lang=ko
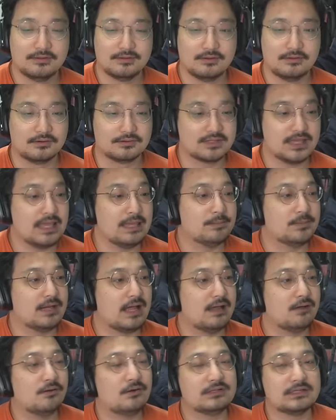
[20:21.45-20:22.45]
어, 게임을
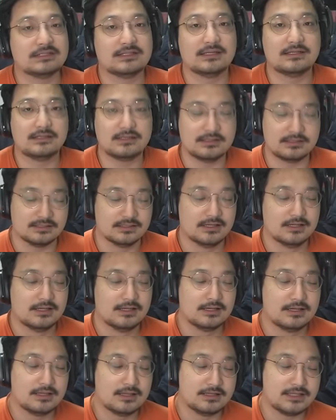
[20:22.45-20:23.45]
한 거 자체는
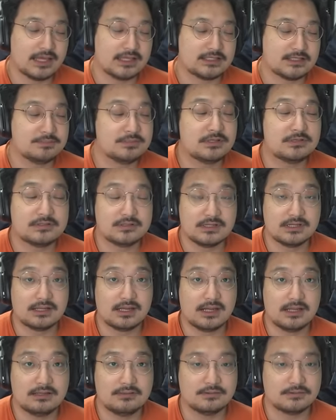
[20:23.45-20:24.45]
내가
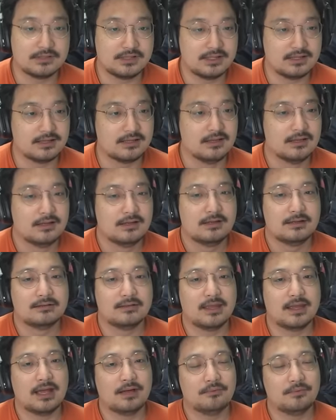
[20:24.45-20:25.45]
재밌었으니까 하는 건데
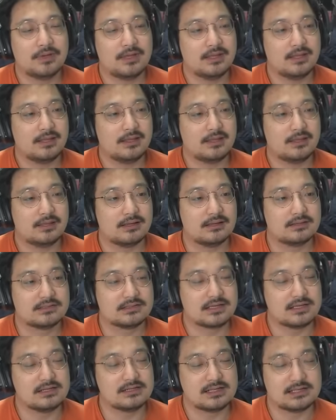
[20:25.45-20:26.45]
내가 왜
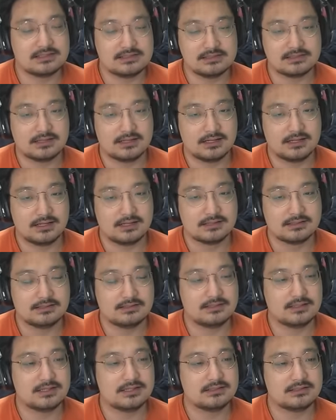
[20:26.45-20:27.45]
스킨을 샀을까?
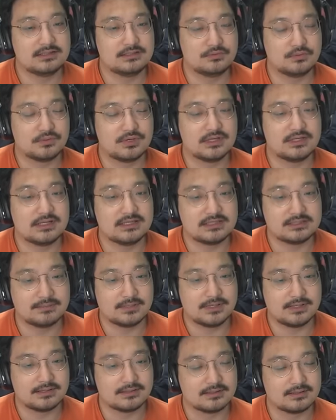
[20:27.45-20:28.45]
그때 당시 좋긴
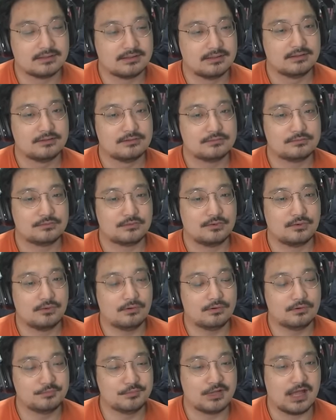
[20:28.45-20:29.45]
했지만
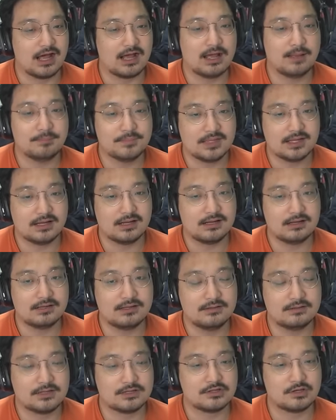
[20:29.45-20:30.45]
조금은 아깝다.
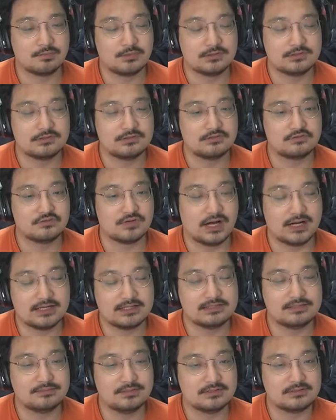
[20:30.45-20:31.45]
이렇게 접었을 줄
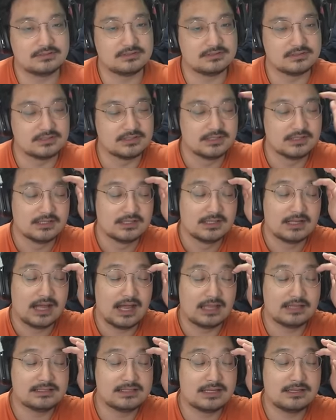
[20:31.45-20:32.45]
알았으면
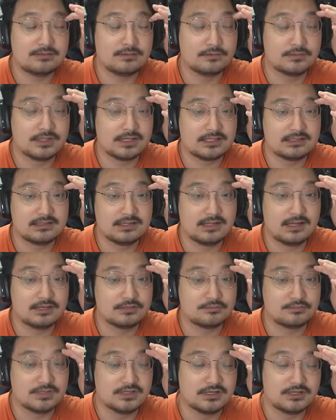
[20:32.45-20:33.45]
안 사는 건데라는 생각이
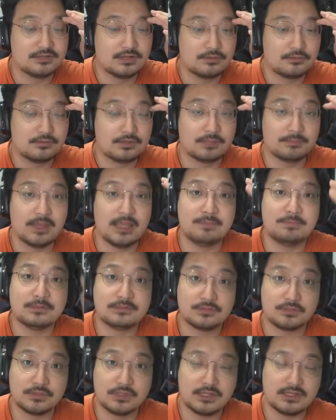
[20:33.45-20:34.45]
좀 들기도 하고. 그러니까 메이플
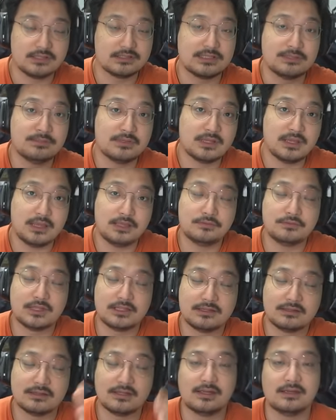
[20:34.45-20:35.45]
스토리 재밌게 해도
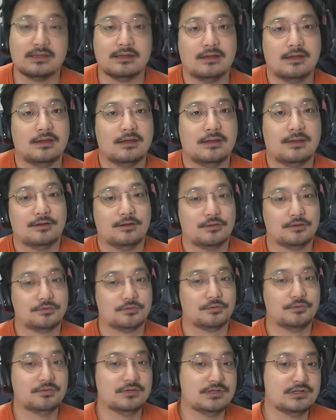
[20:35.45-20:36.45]
되는데
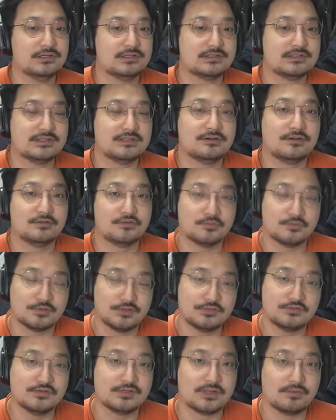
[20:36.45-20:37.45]
돈을 쓰는 건 좀
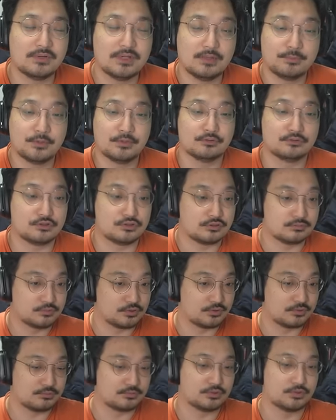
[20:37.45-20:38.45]
그럴 수 있다. 왜냐면
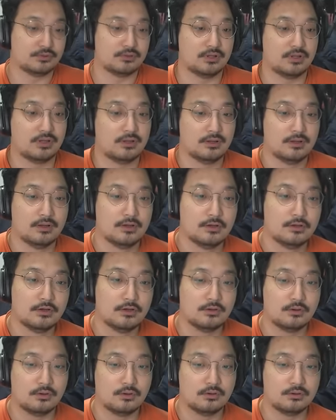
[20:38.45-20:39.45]
지금처럼 저렇게
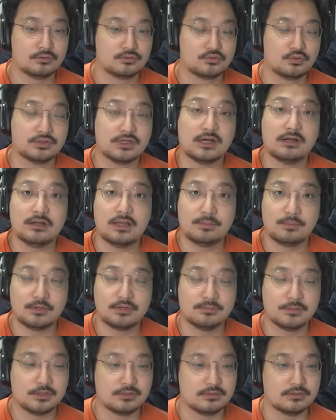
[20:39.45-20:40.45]
어, 조작을
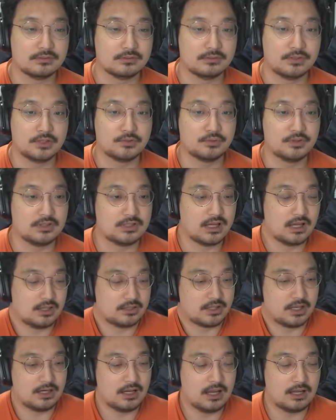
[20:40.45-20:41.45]
해버리면은 내 돈이 다
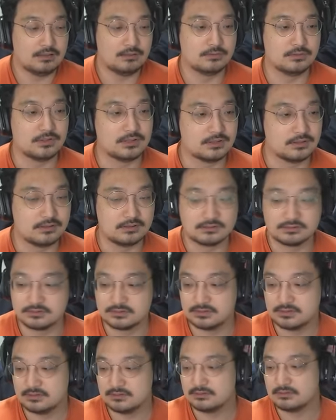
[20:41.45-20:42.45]
날아가는 거니까. 그지?